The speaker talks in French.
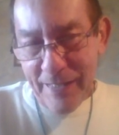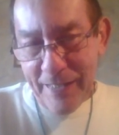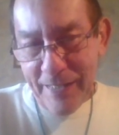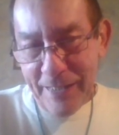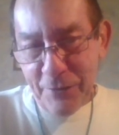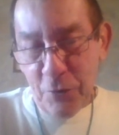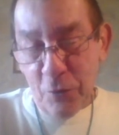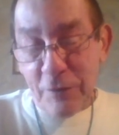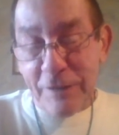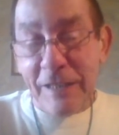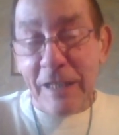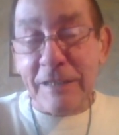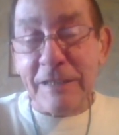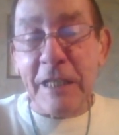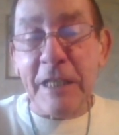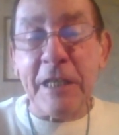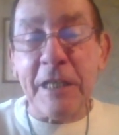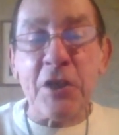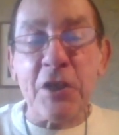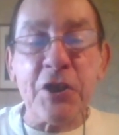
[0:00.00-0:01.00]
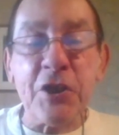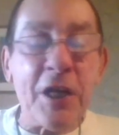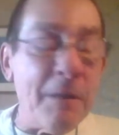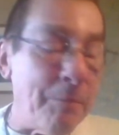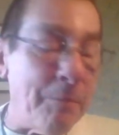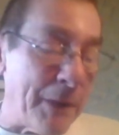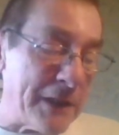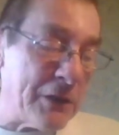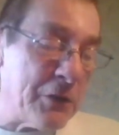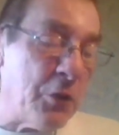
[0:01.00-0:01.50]
Et donc ça, c'est
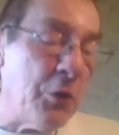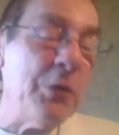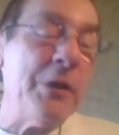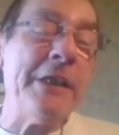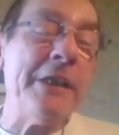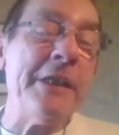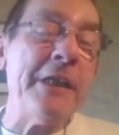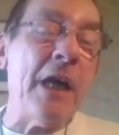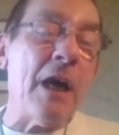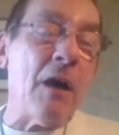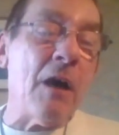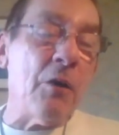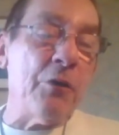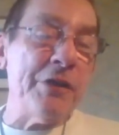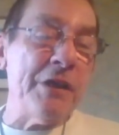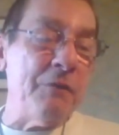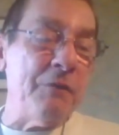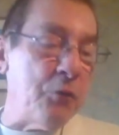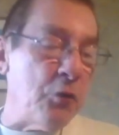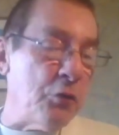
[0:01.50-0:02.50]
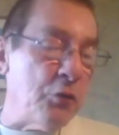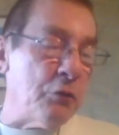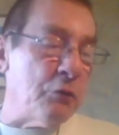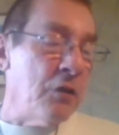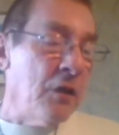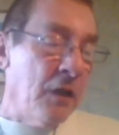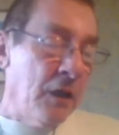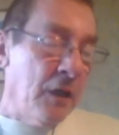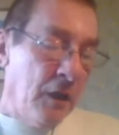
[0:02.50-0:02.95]
caché parce qu'il y a au niveau